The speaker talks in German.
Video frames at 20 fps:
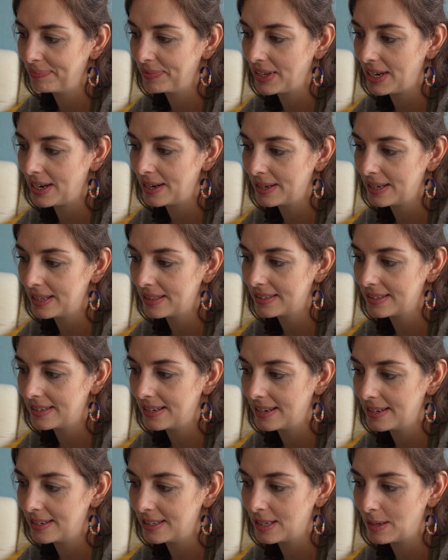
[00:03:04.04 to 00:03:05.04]
Ja, jetzt
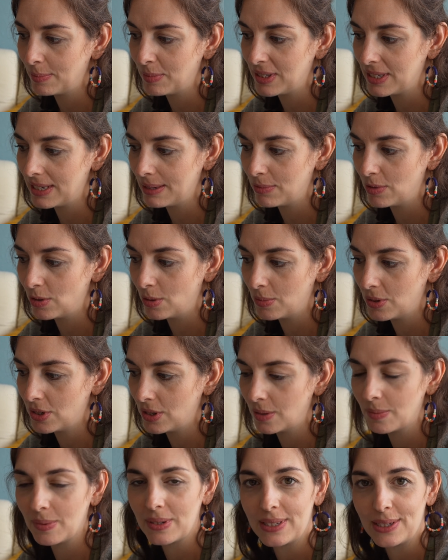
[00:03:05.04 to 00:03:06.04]
gerade ist er mit seinem
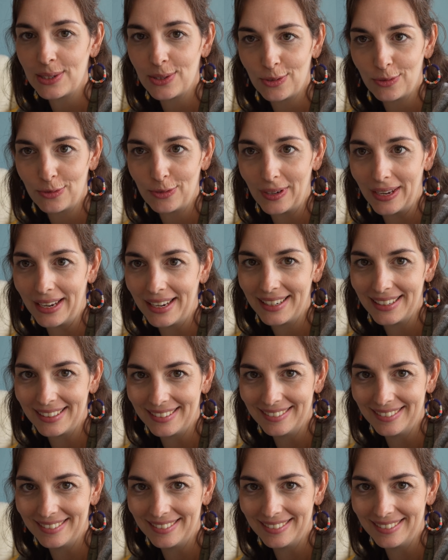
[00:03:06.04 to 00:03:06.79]
Däumchen aber sehr zufrieden.